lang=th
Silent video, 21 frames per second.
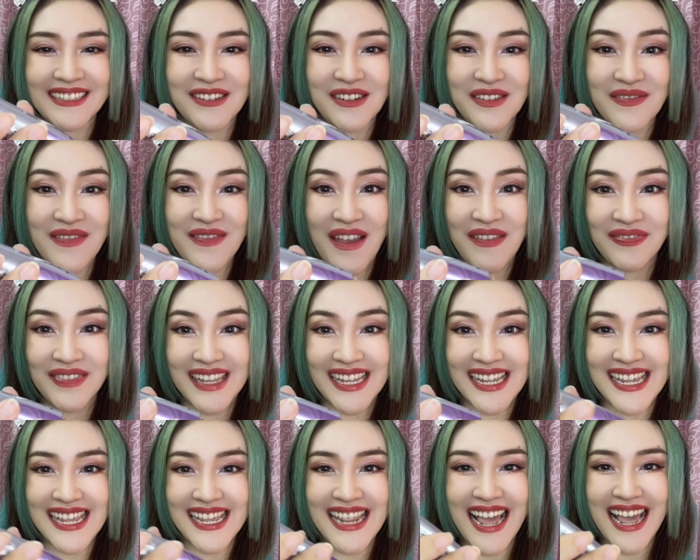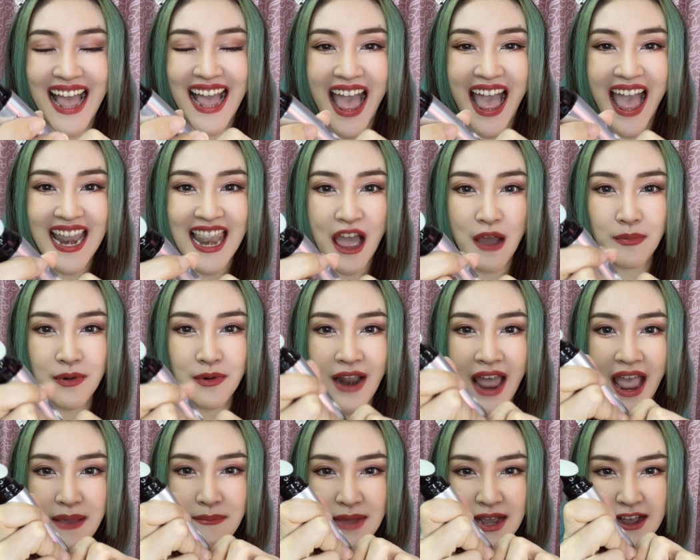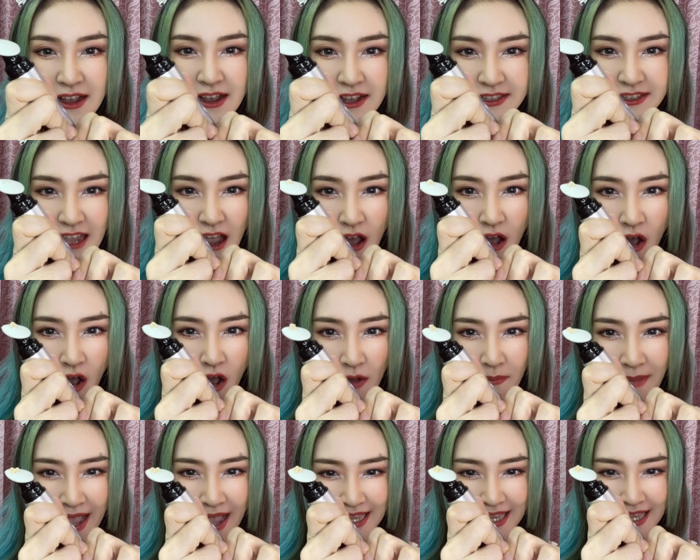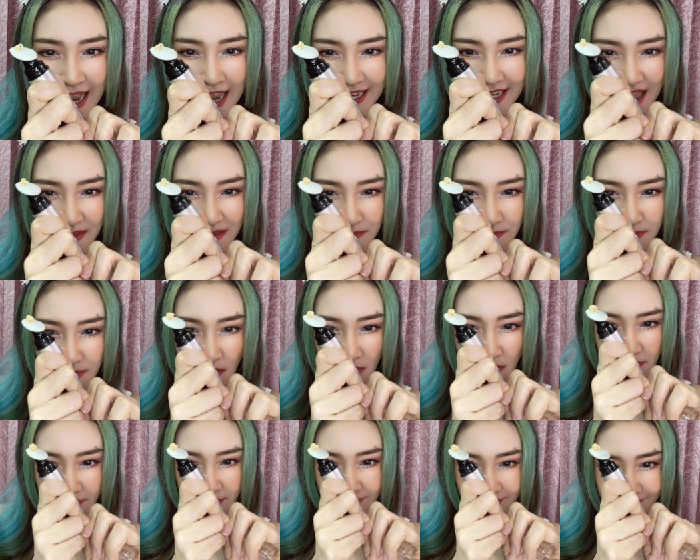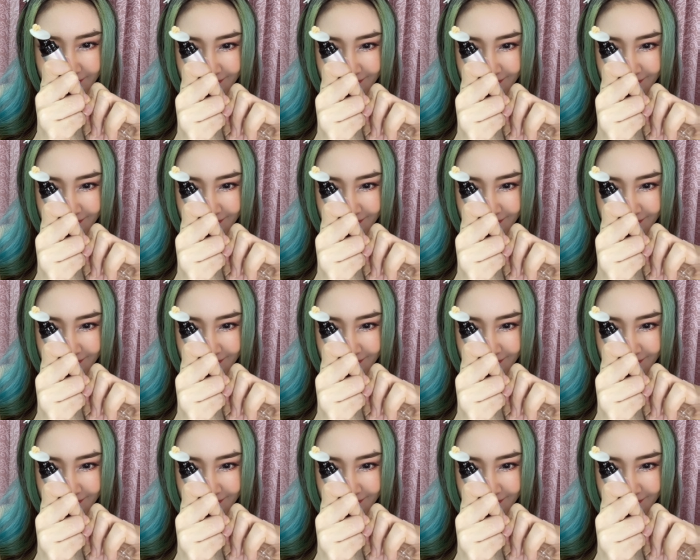กดแบบนี้นะคะแล้วไพรเมอร์ก็จะออกมาทางด้านบน